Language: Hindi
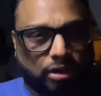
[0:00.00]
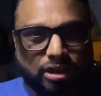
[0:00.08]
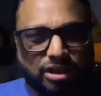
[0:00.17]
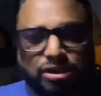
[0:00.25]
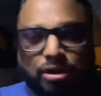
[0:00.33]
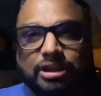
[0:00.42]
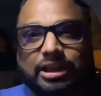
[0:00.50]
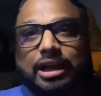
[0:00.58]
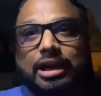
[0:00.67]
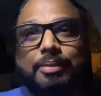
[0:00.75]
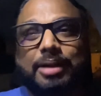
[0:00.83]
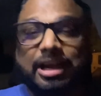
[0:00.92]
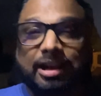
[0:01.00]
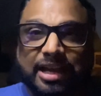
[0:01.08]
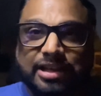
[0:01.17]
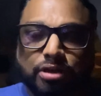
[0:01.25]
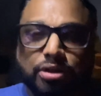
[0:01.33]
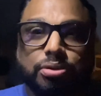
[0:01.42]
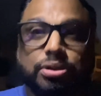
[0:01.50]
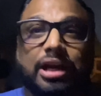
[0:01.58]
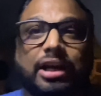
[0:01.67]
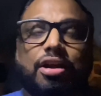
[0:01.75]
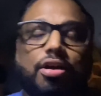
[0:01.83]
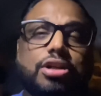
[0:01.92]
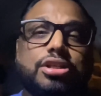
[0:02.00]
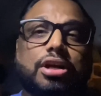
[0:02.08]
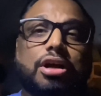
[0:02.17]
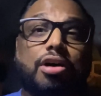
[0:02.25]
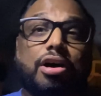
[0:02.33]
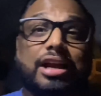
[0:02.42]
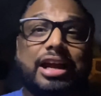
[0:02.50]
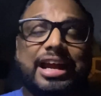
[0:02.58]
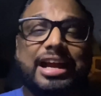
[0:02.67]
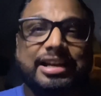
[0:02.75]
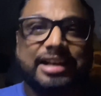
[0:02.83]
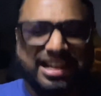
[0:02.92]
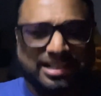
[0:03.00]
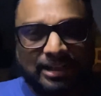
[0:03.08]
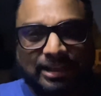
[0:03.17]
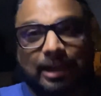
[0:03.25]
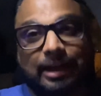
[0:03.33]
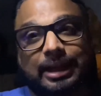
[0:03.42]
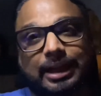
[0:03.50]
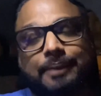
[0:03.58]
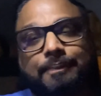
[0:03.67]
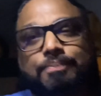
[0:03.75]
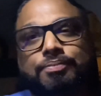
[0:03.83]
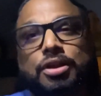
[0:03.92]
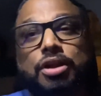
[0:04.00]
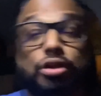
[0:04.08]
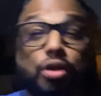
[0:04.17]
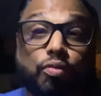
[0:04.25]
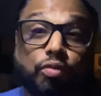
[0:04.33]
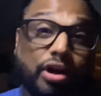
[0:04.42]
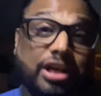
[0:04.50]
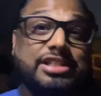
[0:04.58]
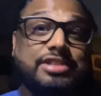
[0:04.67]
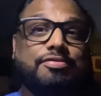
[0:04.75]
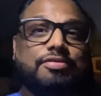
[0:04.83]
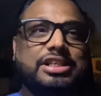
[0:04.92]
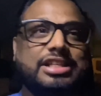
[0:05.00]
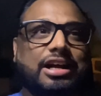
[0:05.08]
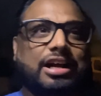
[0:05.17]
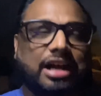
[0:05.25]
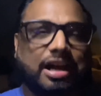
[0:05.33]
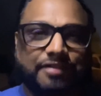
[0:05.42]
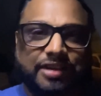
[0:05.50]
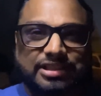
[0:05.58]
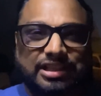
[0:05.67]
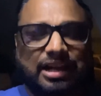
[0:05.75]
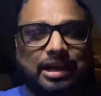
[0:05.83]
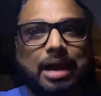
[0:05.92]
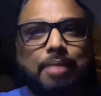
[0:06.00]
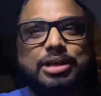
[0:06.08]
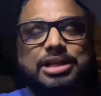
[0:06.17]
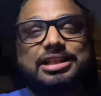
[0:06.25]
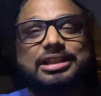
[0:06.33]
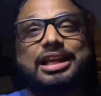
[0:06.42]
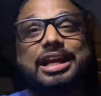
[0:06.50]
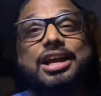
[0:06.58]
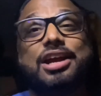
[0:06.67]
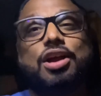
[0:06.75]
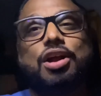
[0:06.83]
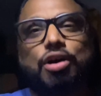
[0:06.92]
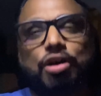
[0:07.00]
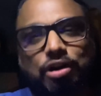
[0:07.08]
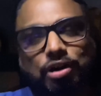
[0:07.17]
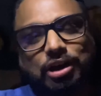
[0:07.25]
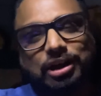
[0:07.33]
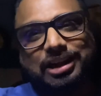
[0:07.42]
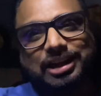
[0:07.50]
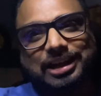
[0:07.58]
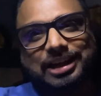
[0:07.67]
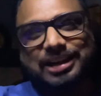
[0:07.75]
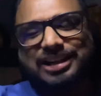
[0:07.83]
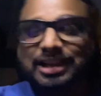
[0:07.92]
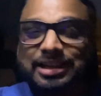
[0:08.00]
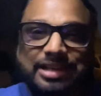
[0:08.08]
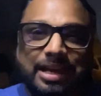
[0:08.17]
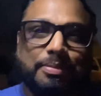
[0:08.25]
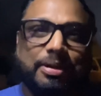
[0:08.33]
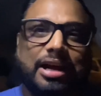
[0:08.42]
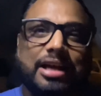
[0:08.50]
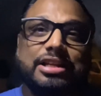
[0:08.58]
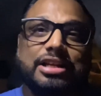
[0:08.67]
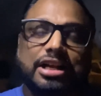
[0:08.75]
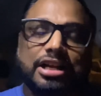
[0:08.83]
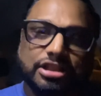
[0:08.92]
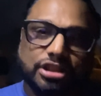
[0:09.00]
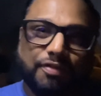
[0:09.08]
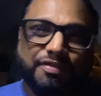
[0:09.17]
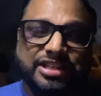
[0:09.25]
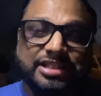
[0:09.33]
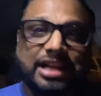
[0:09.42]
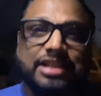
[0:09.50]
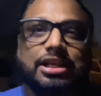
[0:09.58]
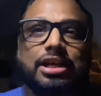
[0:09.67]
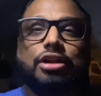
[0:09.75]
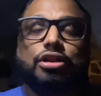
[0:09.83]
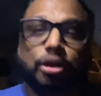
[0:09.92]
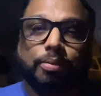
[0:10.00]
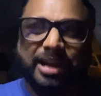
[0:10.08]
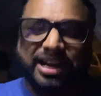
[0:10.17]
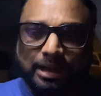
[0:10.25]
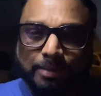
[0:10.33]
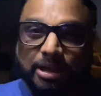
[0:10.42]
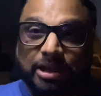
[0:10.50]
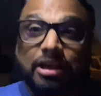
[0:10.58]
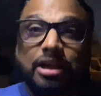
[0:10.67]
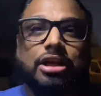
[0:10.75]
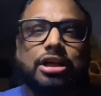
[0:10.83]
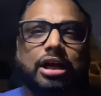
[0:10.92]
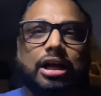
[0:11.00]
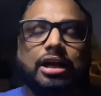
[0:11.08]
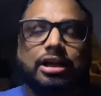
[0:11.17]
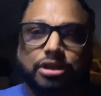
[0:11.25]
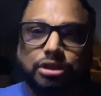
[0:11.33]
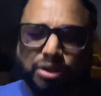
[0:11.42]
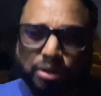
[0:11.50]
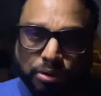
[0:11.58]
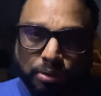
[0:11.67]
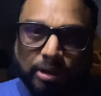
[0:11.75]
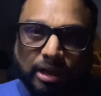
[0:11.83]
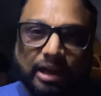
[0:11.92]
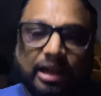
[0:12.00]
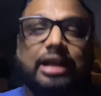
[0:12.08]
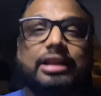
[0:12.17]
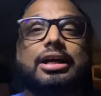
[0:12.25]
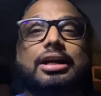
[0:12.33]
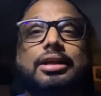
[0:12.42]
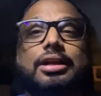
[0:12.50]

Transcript: सऊदी अरब एयरलाइंस को यूज कर रहे हैं और और इन ट्रांसिट कर रहे हैं तो वो इस वीजा का काफी अच्छा लाभ उठा सकते हैं और इस टाइप का जो वीजा दुबई ने भी शुरू कर रखा था